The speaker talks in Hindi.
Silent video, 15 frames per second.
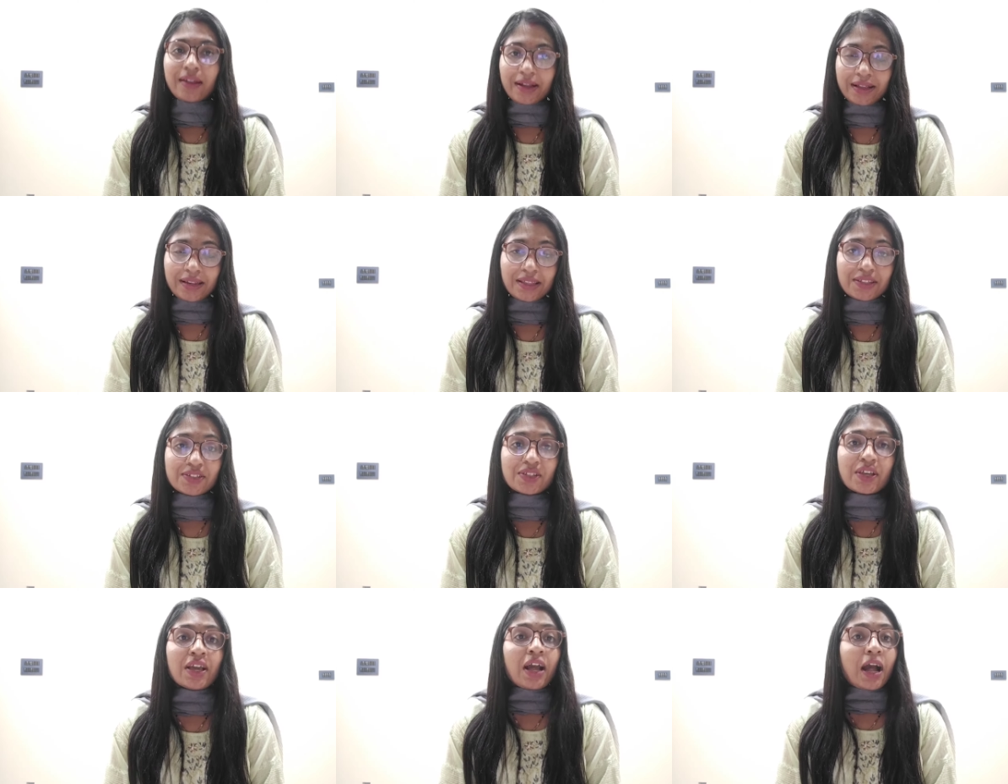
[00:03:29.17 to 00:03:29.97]
रख
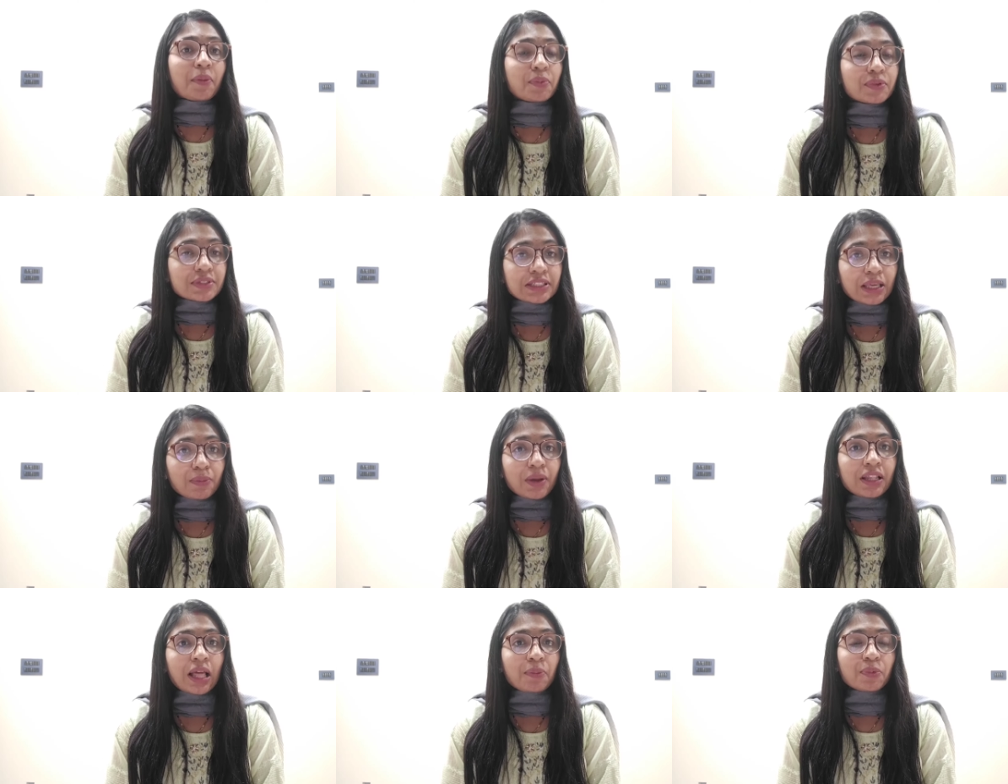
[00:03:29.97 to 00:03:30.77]
लीजिए अब उसके
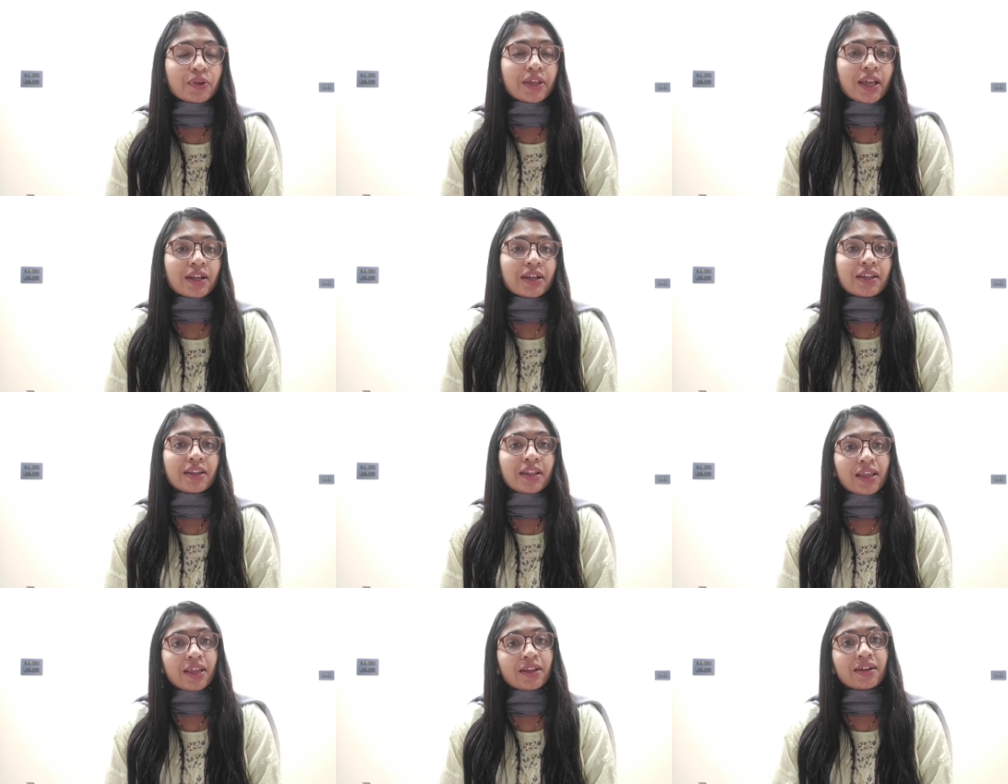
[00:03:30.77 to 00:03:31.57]
बाद आपको क्या
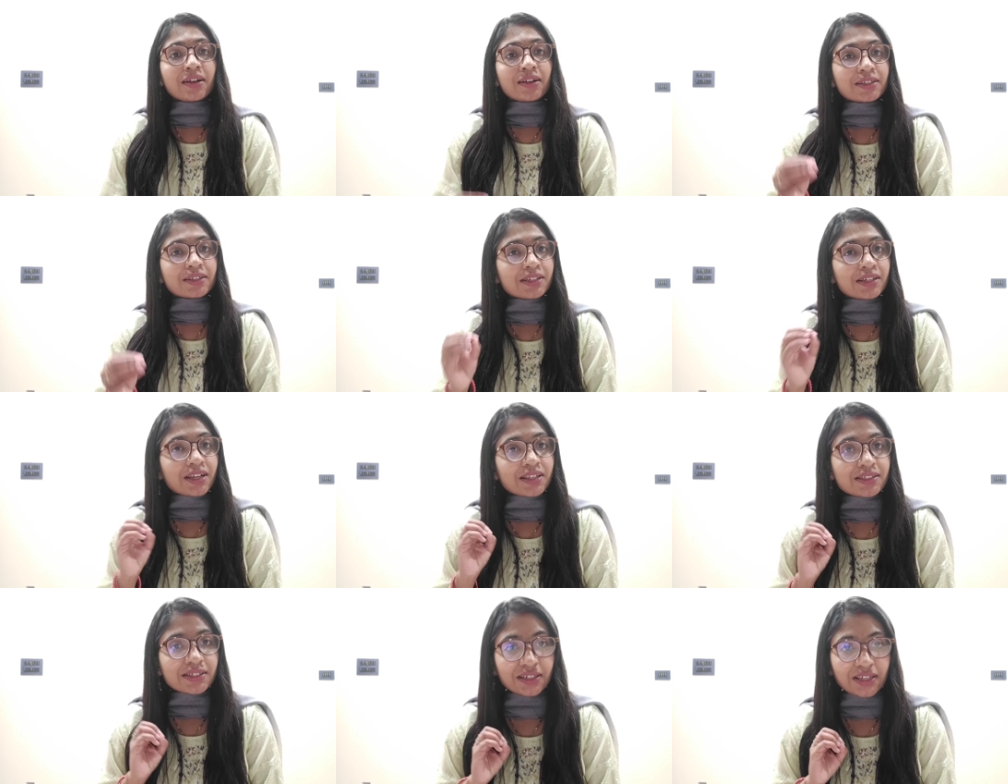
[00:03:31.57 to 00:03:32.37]
करना है गंगा जल
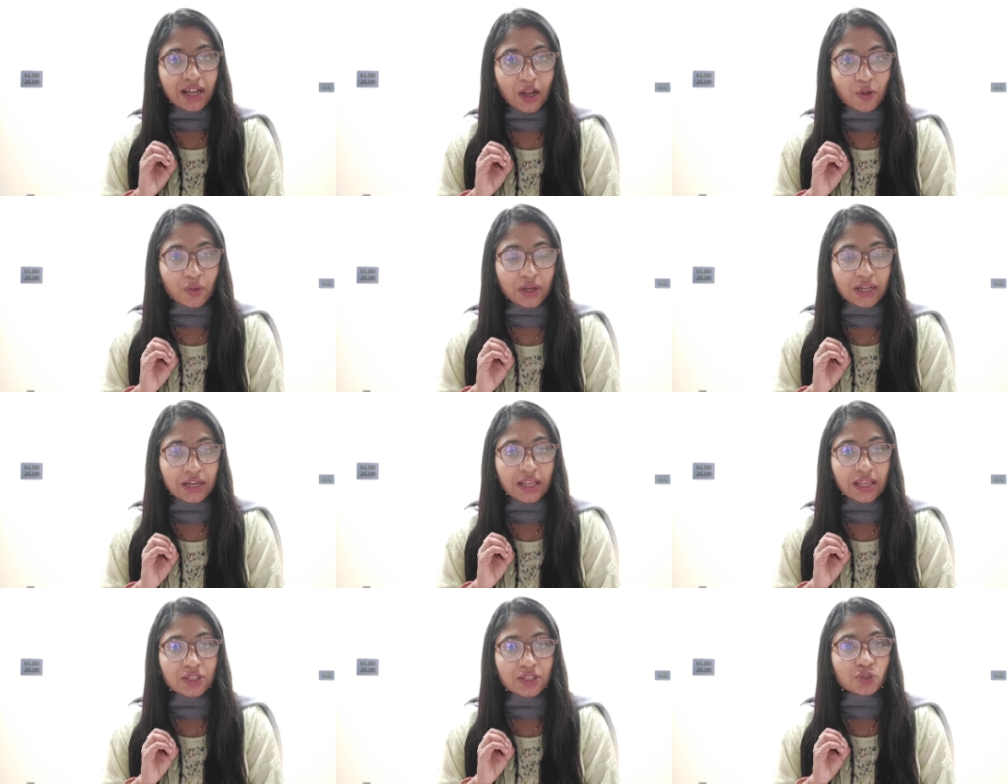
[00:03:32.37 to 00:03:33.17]
का छिड़काव
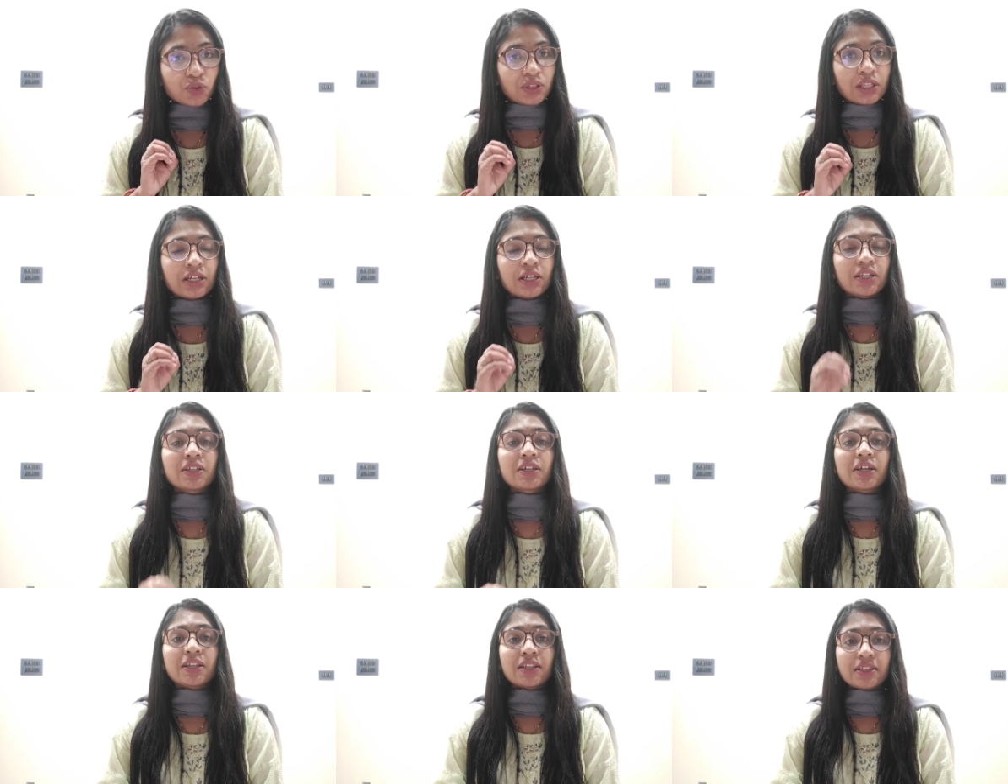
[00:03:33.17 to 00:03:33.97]
करना है
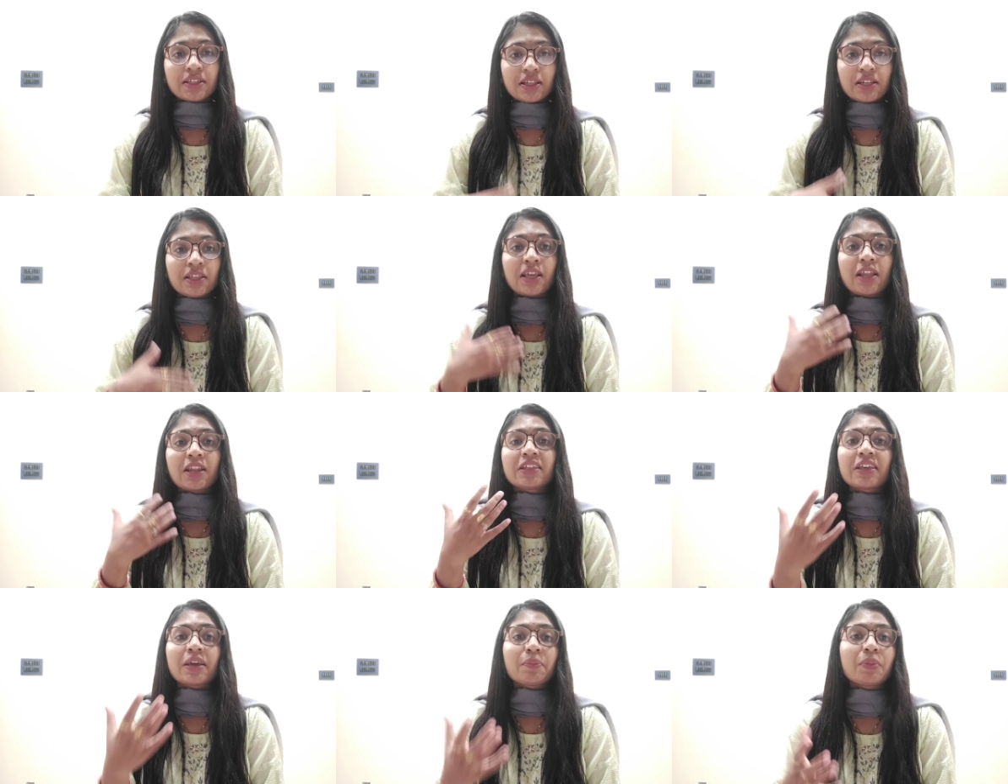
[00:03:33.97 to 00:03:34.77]
शुद्धिकरण करने के लिए
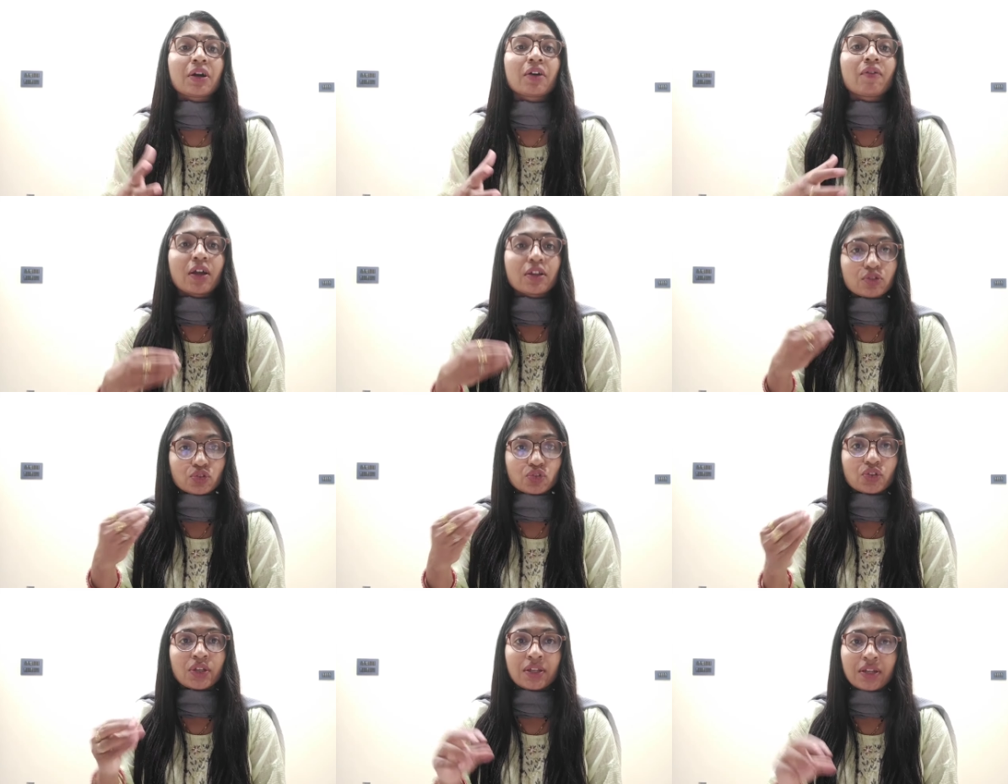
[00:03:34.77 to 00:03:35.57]
यानी कि आप भगवान
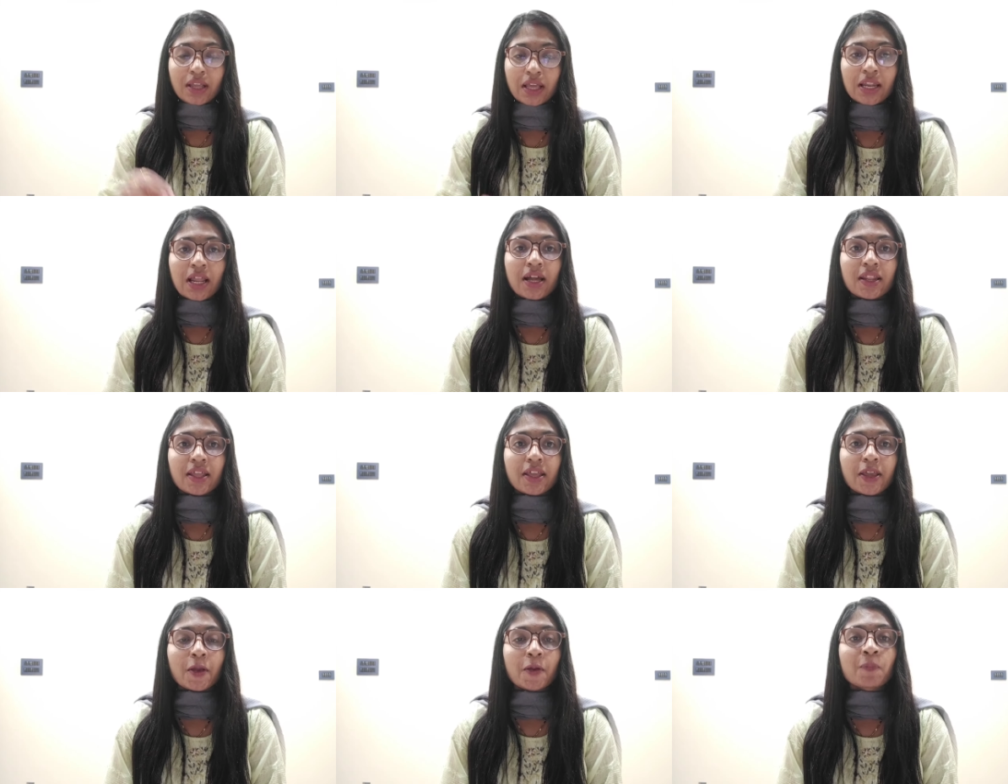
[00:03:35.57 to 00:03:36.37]
को जो है नहला
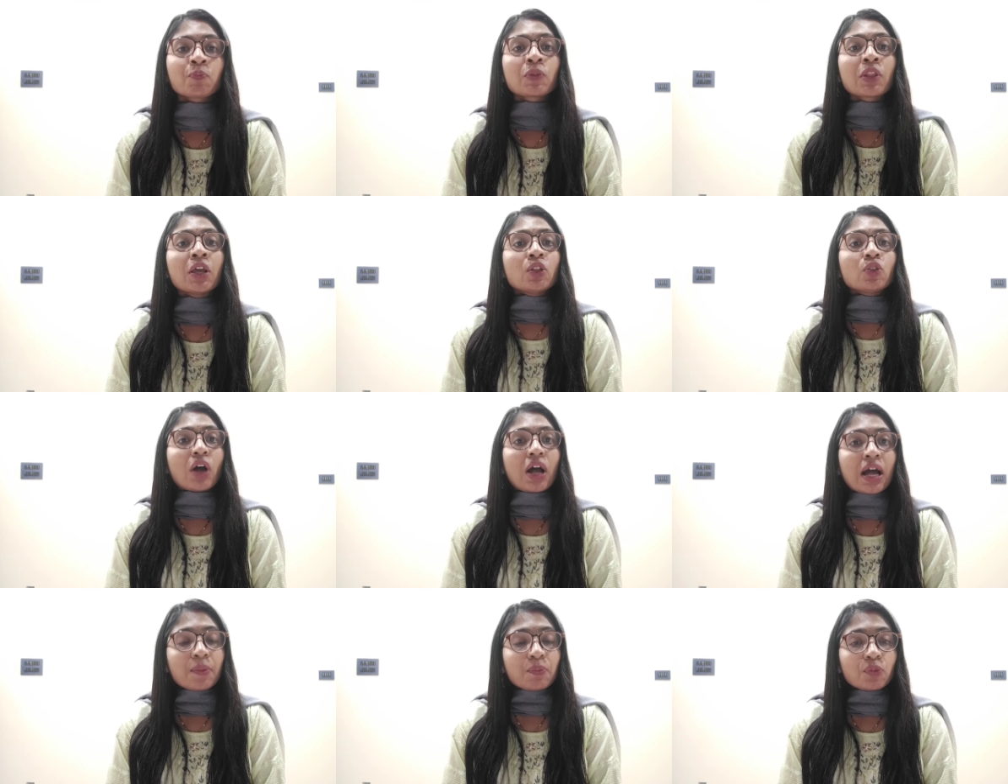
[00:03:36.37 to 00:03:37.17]
रहे हैं
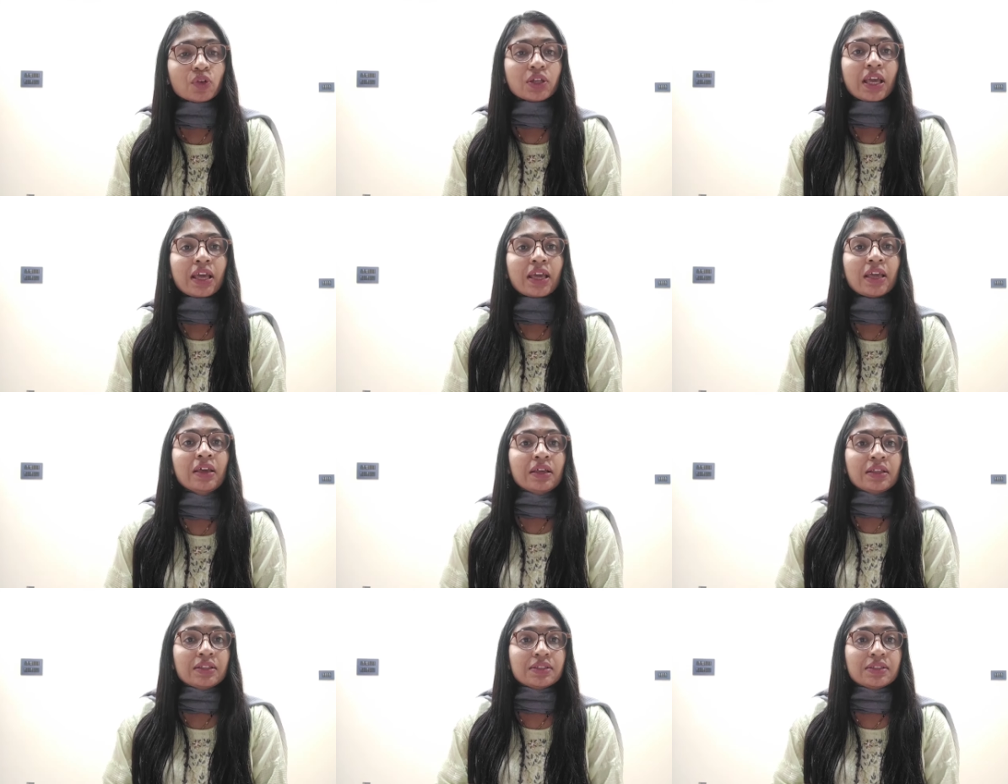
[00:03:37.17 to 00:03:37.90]
तो आपको क्या है